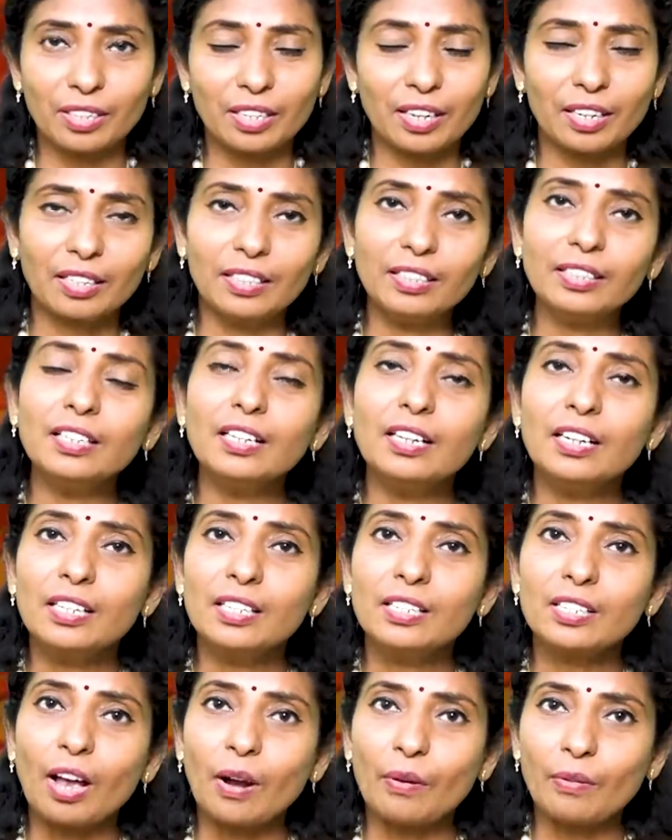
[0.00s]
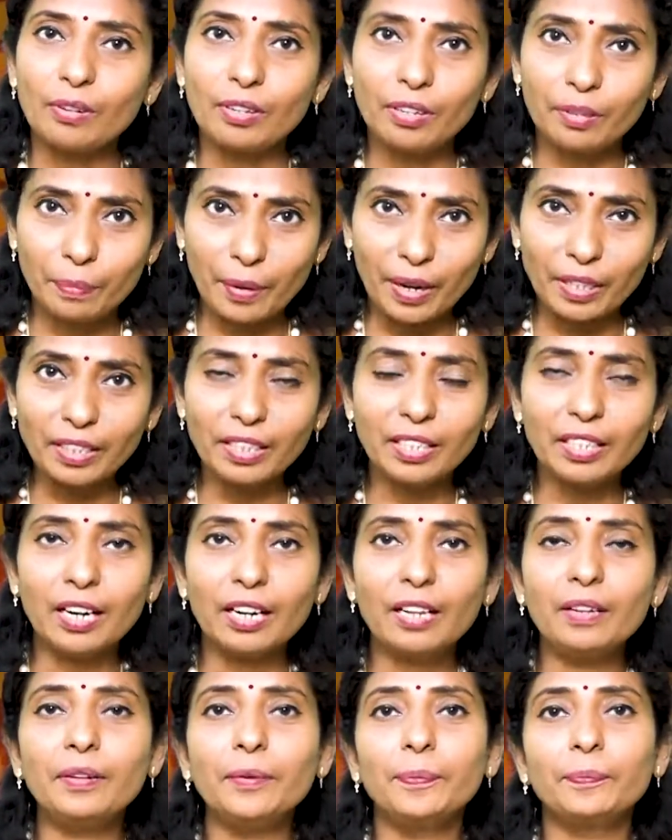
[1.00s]
இருக்காங்க ஸோ அவங்கள
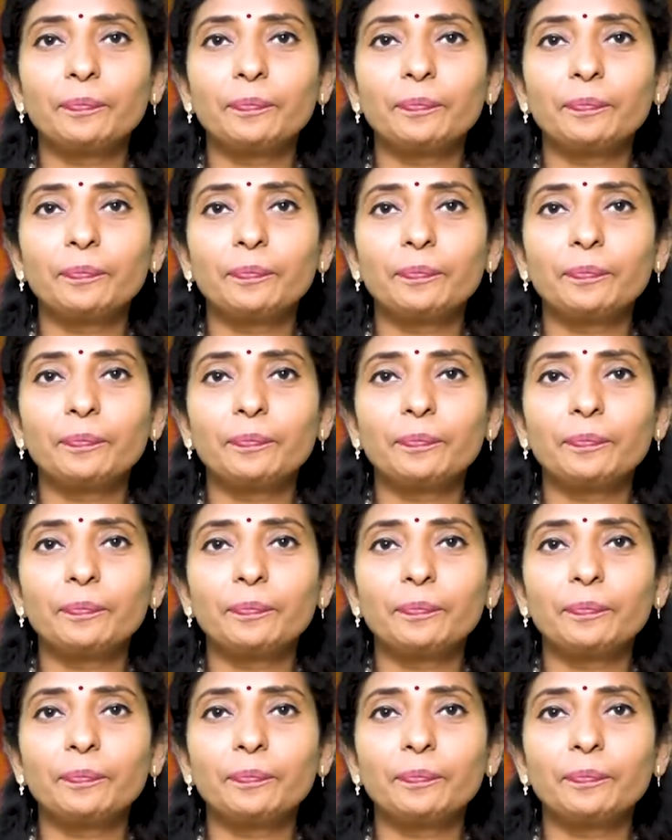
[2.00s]
பார்த்திங்கனாலே